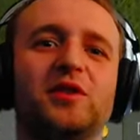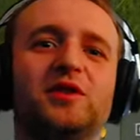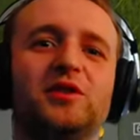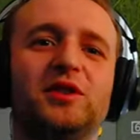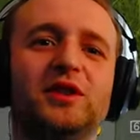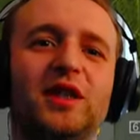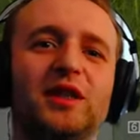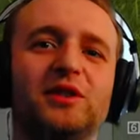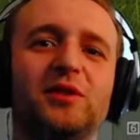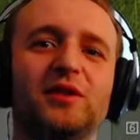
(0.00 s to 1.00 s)
Może coś
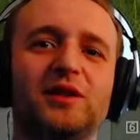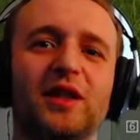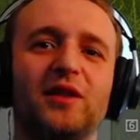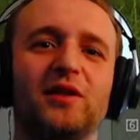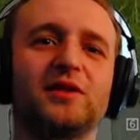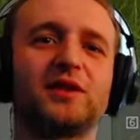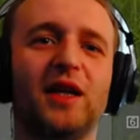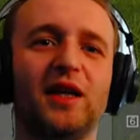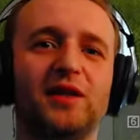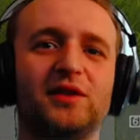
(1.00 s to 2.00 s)
interesującego?
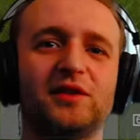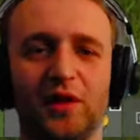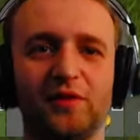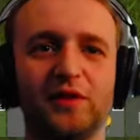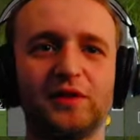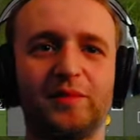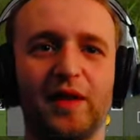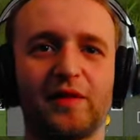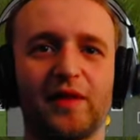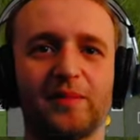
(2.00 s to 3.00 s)
Też
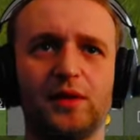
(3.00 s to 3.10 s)
powątpiewa.